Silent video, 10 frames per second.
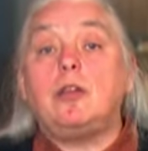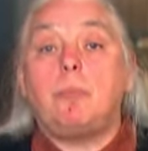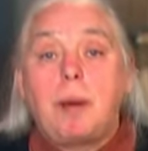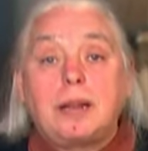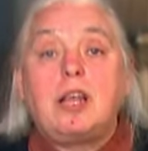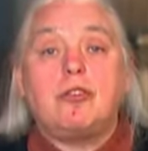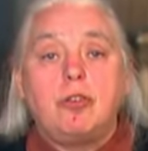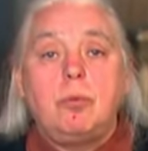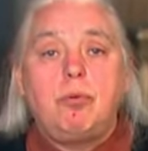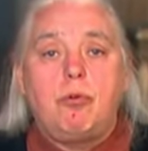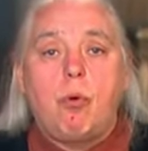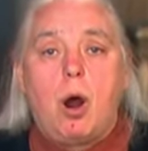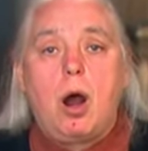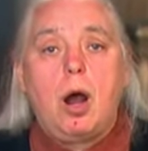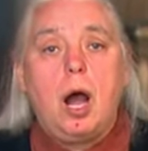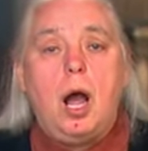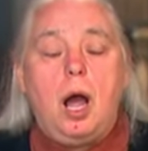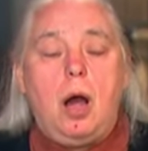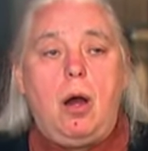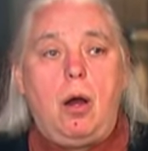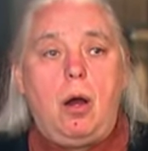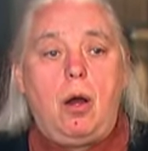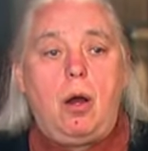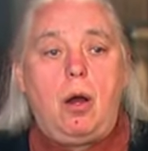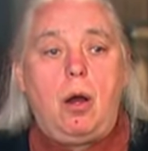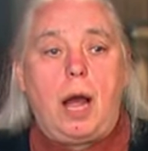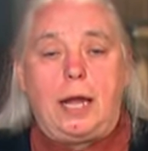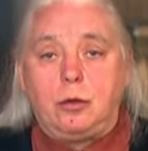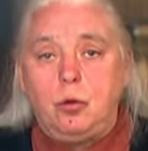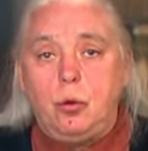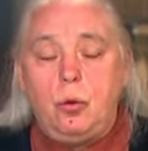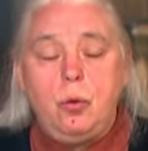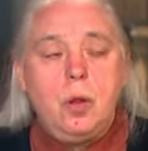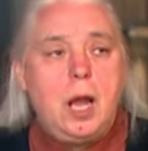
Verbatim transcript: de partager le pouvoir euh, à deux,